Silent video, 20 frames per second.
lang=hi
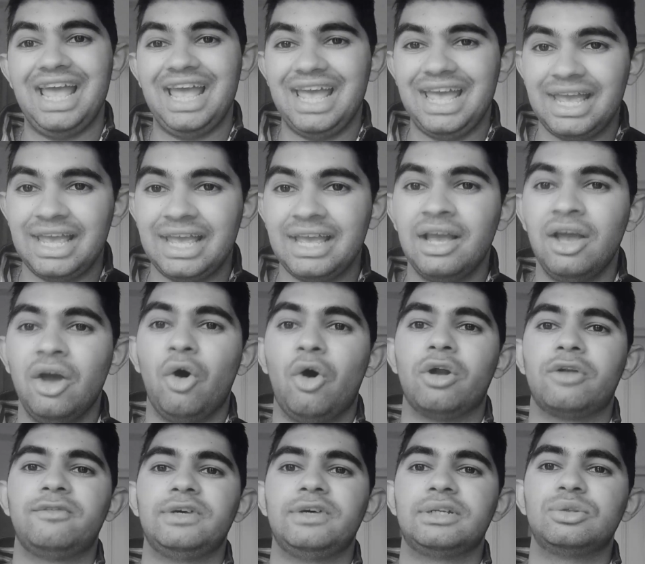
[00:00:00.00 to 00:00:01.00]
हैं
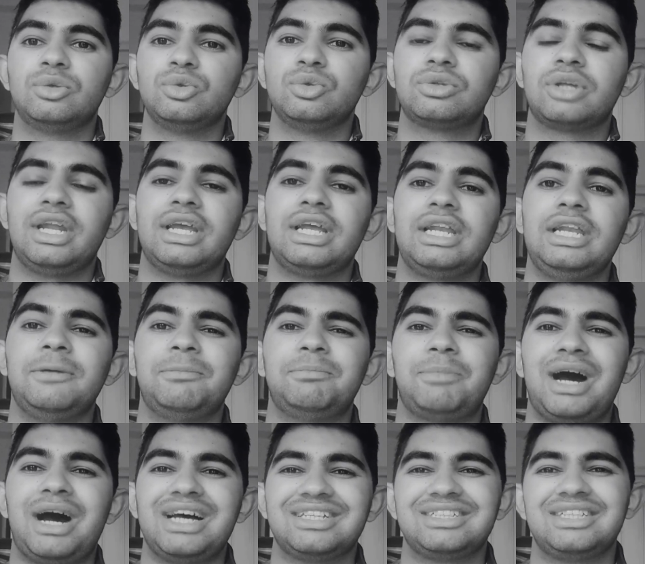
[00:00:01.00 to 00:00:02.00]
और फिर दूसरे के लिए
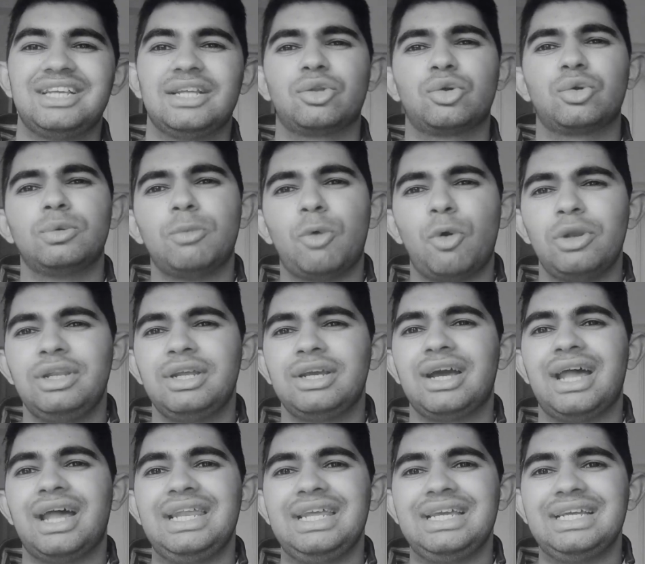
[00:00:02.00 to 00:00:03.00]
पास या थ्रू बॉल
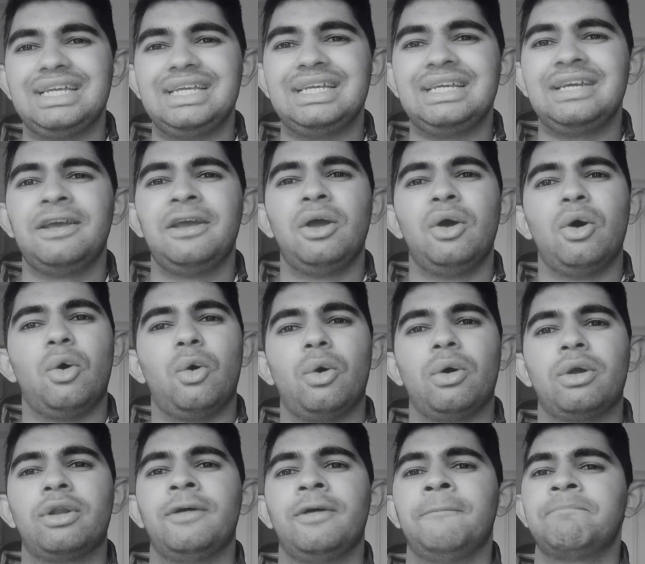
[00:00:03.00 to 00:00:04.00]
निकालेंगे
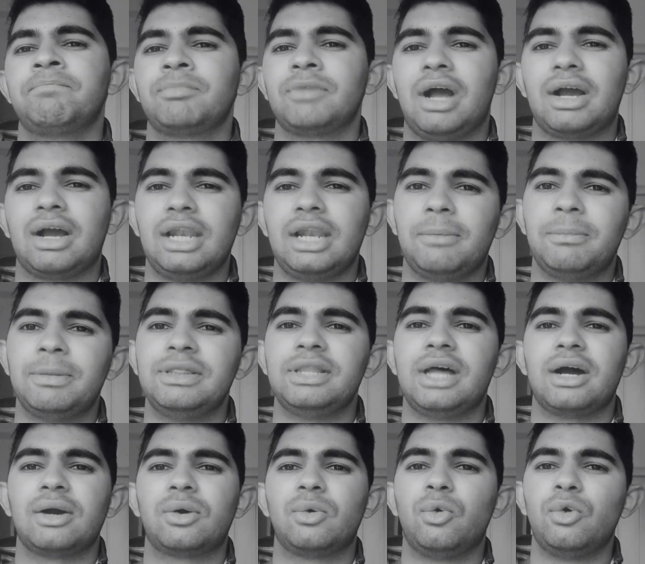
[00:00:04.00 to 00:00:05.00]
और अगला
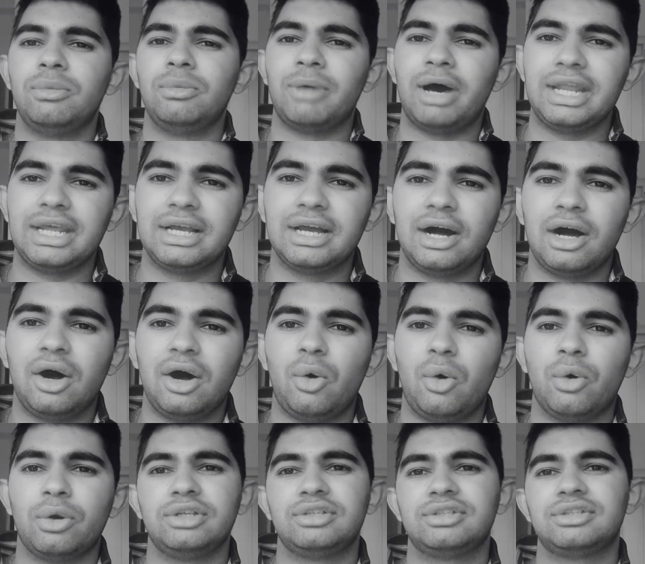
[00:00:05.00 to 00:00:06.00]
बंदा गोल मारेगा
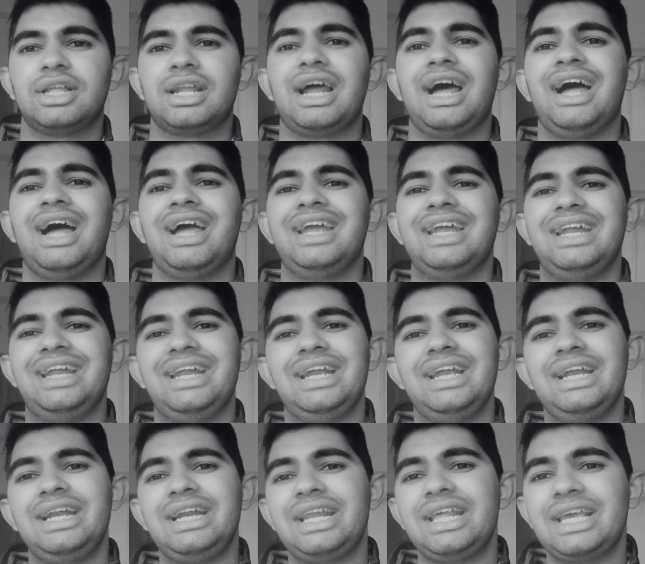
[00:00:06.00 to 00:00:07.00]
और इस तरह
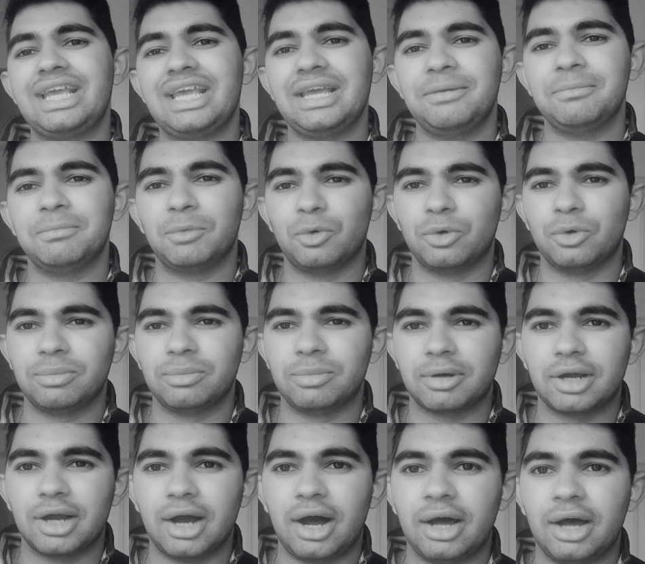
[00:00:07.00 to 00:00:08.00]
ए टी के मोहन
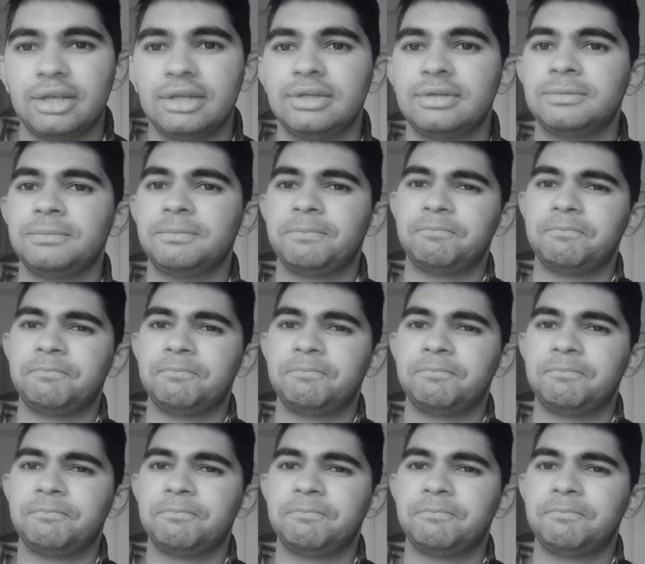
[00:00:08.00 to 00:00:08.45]
बगान